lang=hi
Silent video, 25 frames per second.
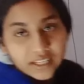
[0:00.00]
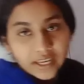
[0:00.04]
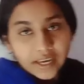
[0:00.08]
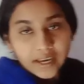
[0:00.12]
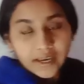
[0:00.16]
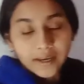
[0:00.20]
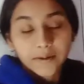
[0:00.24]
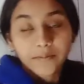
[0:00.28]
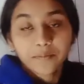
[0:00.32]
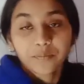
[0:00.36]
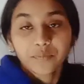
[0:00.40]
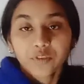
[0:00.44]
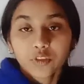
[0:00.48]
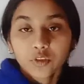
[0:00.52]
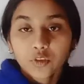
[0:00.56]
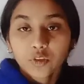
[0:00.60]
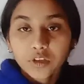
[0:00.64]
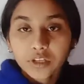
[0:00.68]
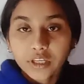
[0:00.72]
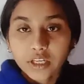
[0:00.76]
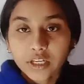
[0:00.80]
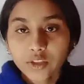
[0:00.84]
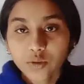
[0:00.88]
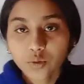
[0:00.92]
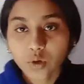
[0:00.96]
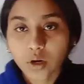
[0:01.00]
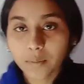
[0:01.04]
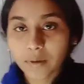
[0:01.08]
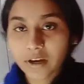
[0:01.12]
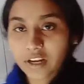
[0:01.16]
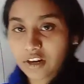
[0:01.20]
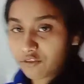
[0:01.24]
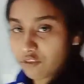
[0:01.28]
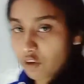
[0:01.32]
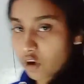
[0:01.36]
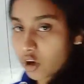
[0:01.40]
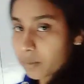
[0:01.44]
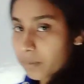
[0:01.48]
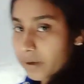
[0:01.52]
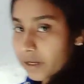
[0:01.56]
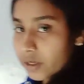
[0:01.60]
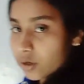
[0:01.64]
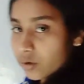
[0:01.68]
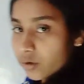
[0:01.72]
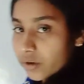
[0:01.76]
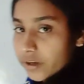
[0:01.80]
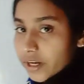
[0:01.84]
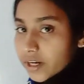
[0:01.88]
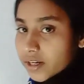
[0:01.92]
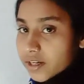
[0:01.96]
क्या है तो ये तो हमारा फॉर्मेट
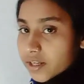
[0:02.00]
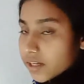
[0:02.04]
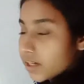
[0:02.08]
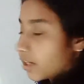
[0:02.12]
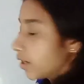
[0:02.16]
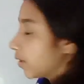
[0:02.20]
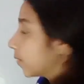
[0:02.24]
हो गया ठीक